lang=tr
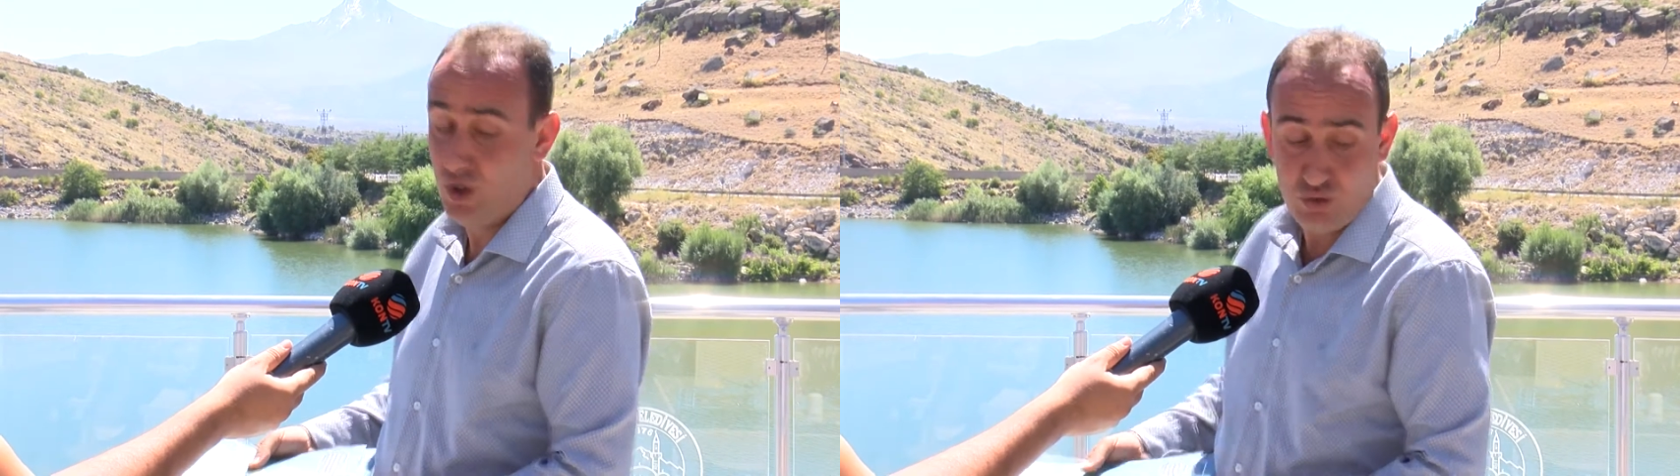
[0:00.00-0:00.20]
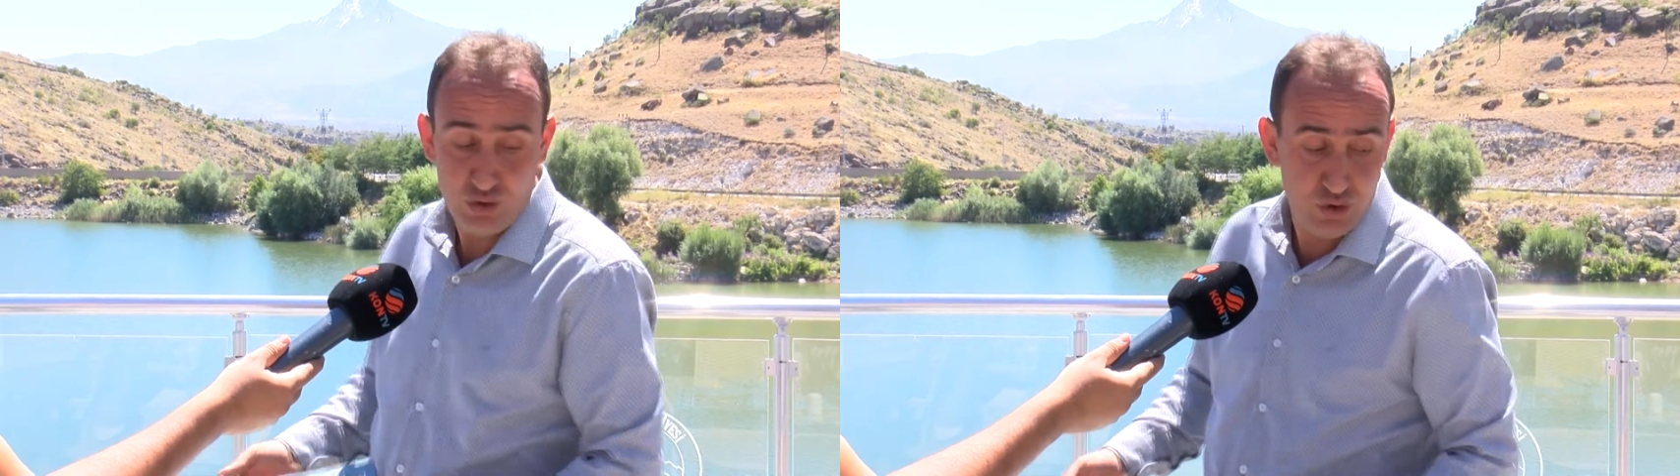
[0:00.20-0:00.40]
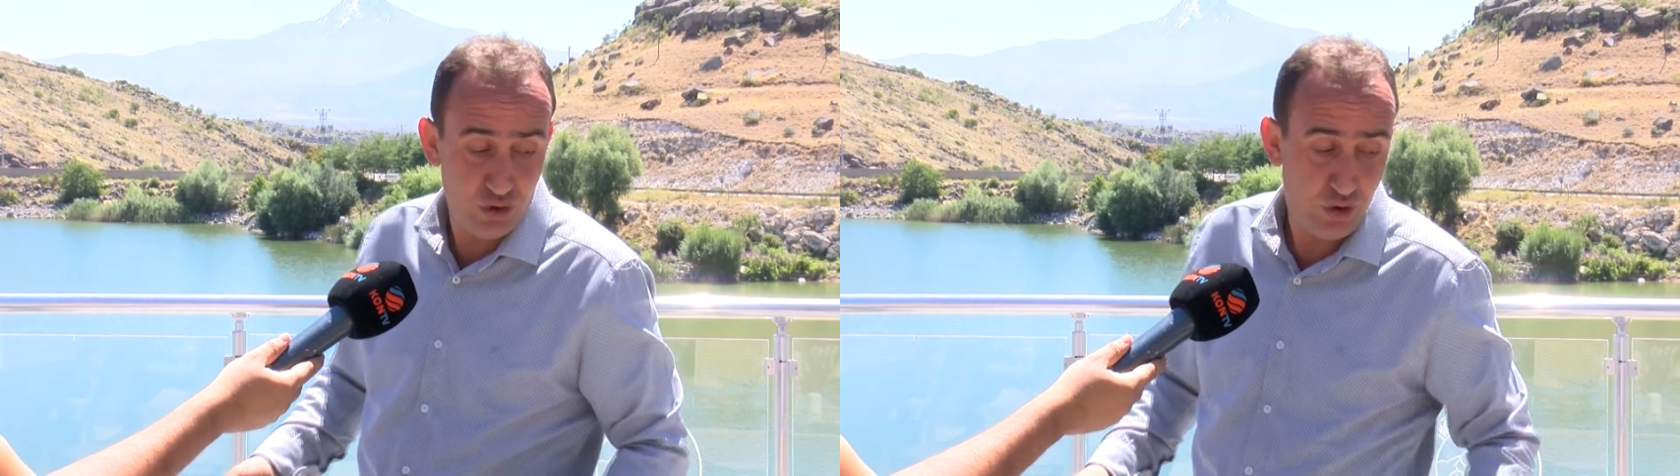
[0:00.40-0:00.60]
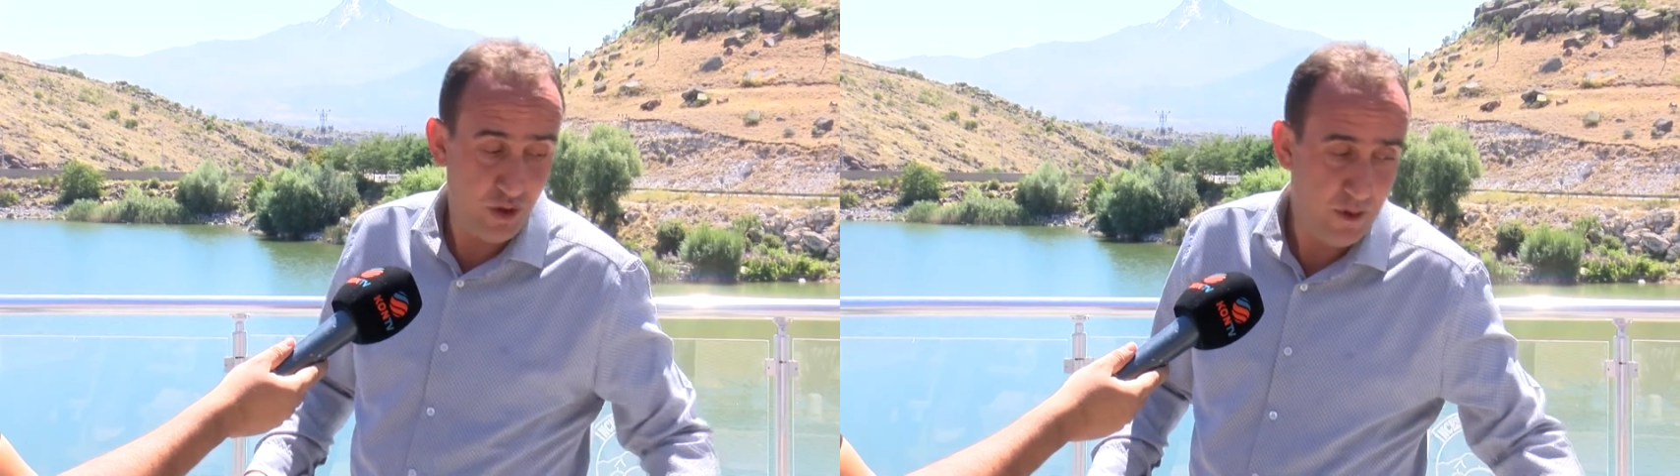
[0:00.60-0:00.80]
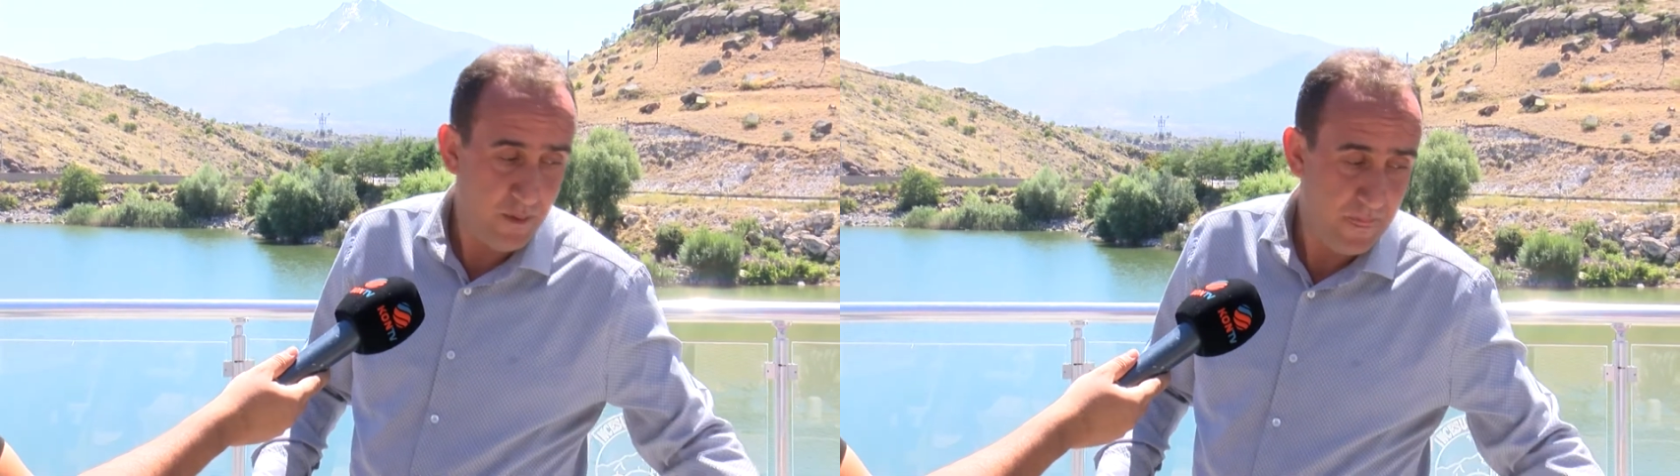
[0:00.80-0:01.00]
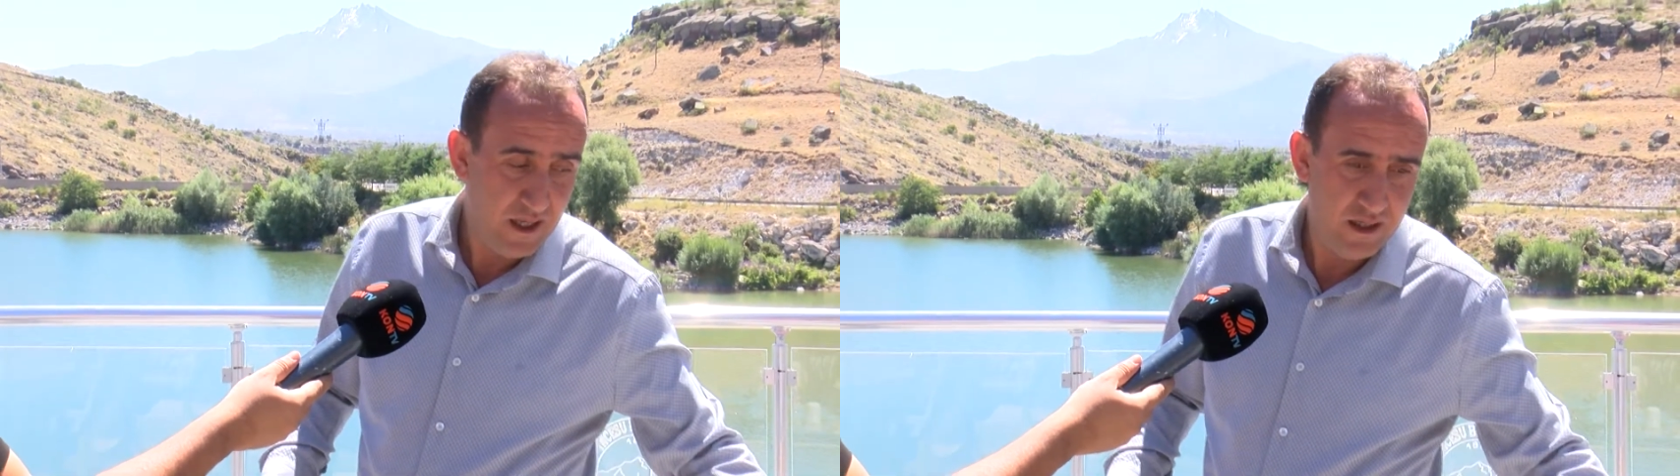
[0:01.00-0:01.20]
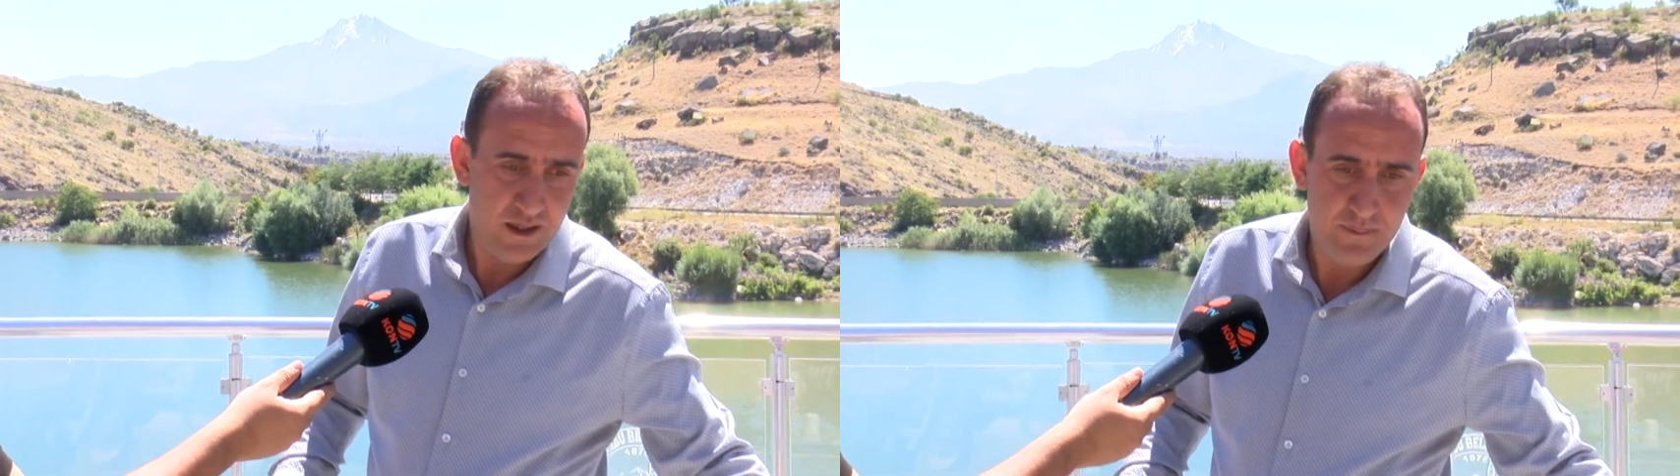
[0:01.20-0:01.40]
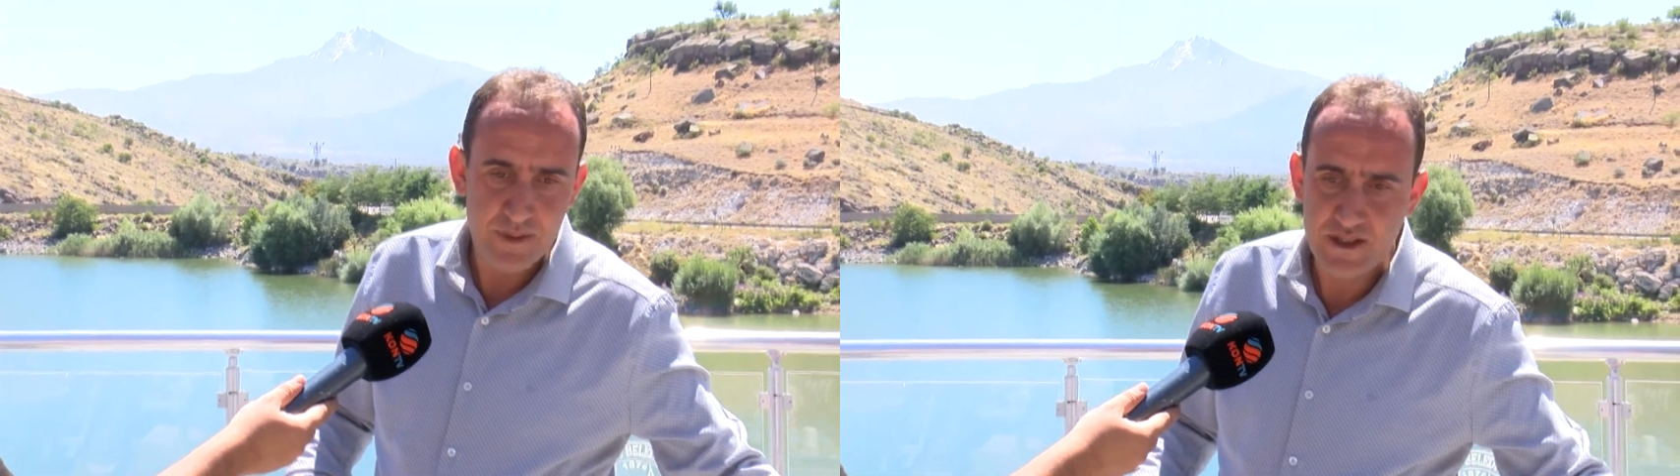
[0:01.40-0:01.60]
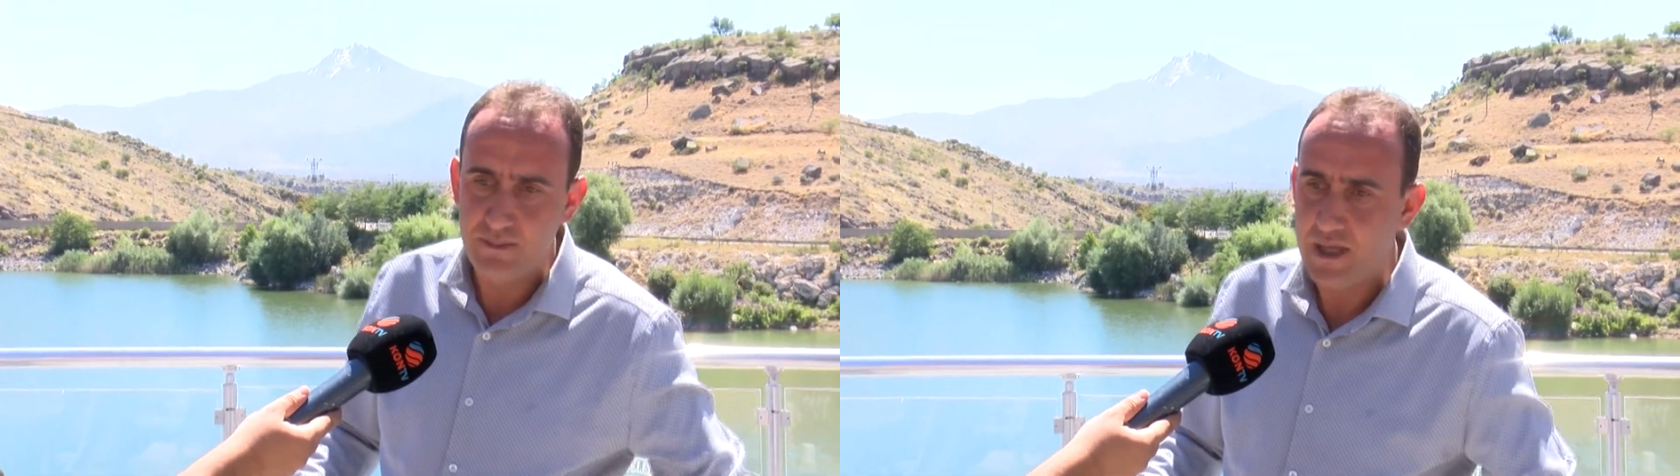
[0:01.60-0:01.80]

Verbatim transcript: Çünkü bizim